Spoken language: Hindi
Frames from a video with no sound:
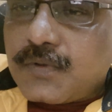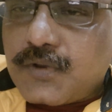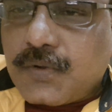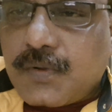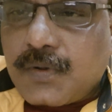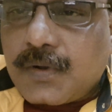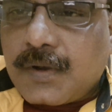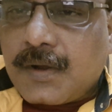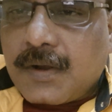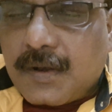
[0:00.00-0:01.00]
जो
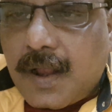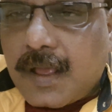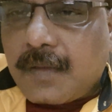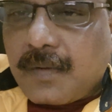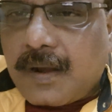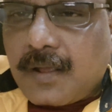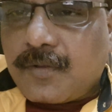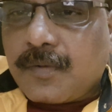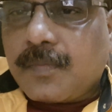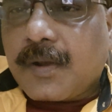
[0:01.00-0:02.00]
ना केवल आज
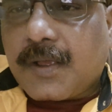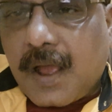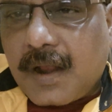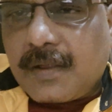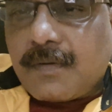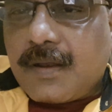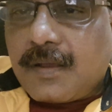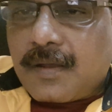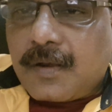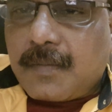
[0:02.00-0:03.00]
बल्कि आने
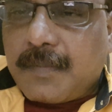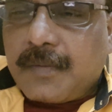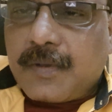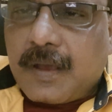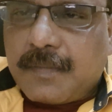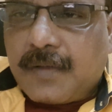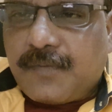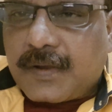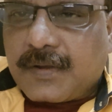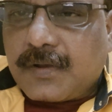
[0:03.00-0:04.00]
वाले कल में भी हमें
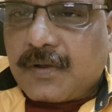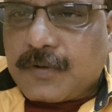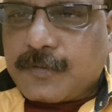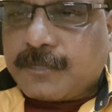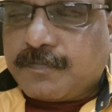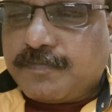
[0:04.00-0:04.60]
इफेक्टेड ना हो